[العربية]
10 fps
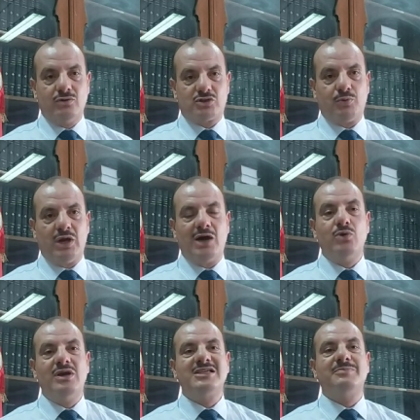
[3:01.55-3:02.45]
الأسبوع
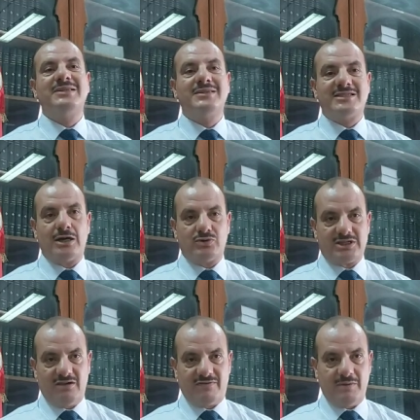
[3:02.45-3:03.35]
الأول نسبة 99%
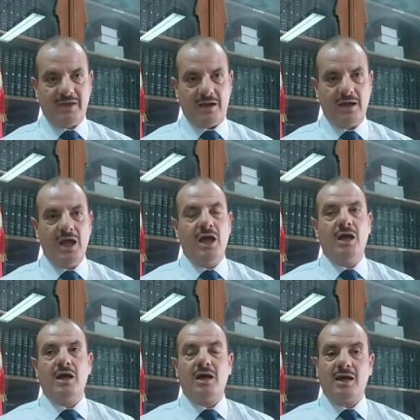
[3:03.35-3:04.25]

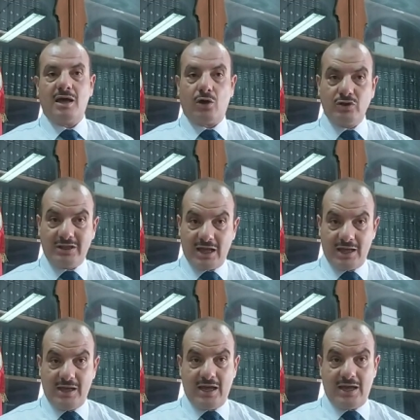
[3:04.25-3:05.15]

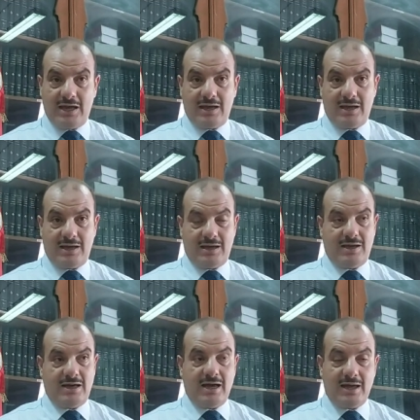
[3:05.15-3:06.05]
عدنا إلى
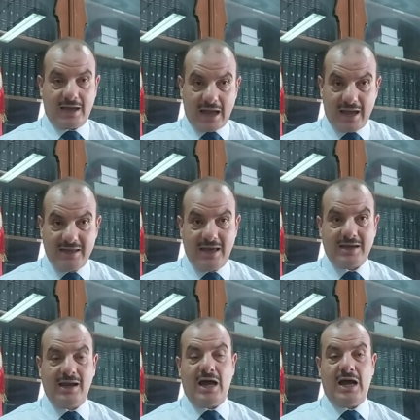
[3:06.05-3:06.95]
آه، آه، آه،
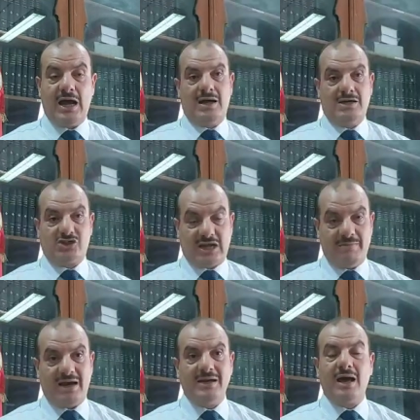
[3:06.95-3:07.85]
كهياكل
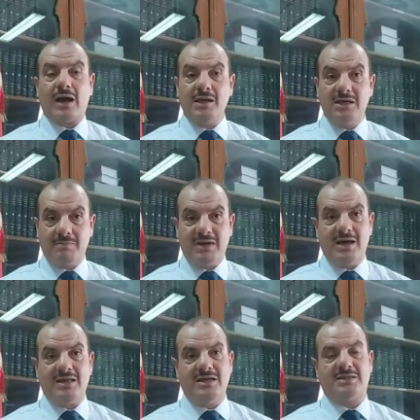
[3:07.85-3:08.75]
اجتمعنا قيمنا
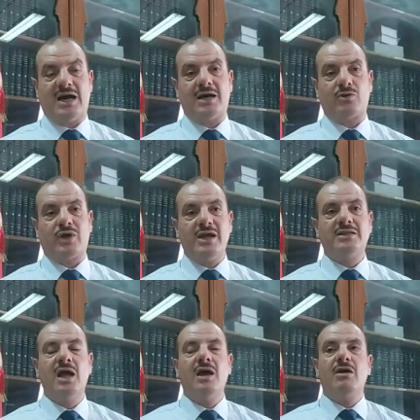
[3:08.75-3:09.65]
هذه
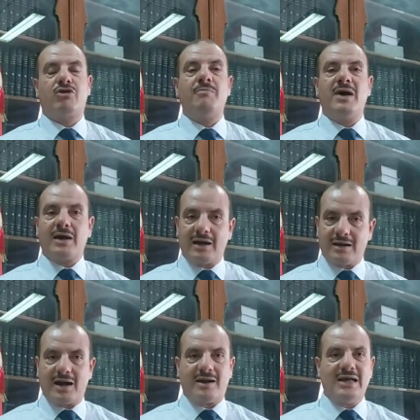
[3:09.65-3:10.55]
التحركات ثم
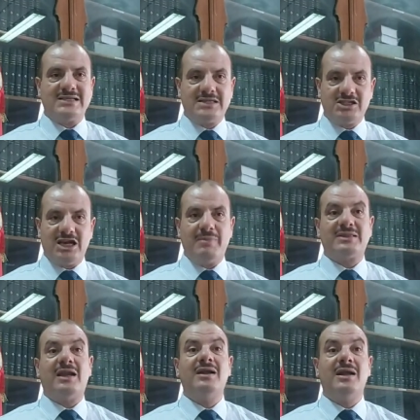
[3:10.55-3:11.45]
قررنا
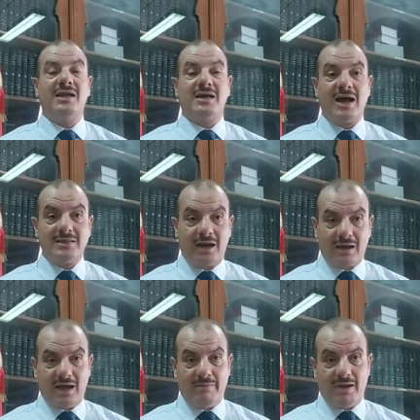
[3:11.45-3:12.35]
استجابة للإرادة
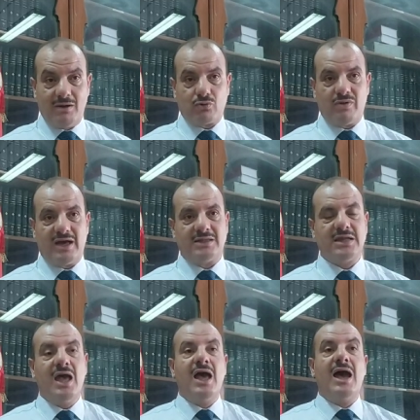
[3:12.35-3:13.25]
الغالبة للقضاة
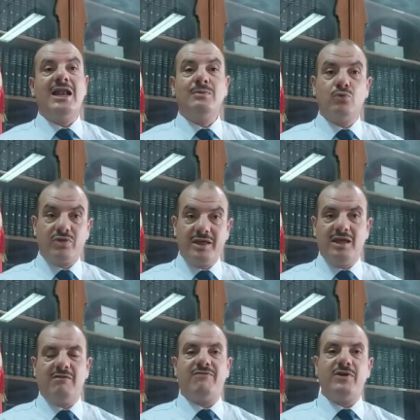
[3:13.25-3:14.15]

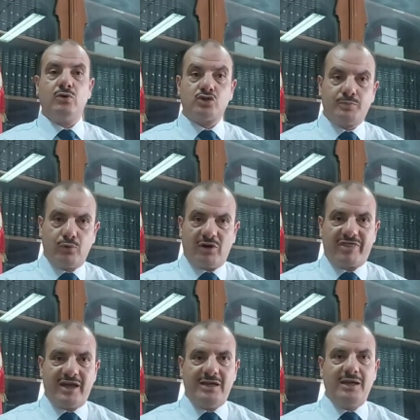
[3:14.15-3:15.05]
المضي في أسبوع
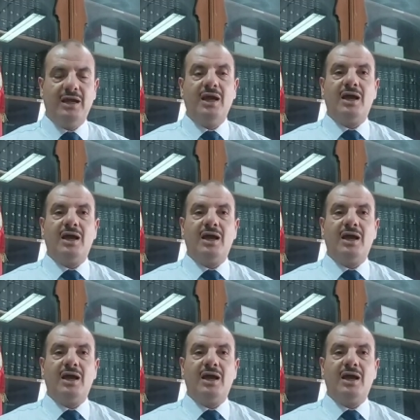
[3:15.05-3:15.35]
ثاني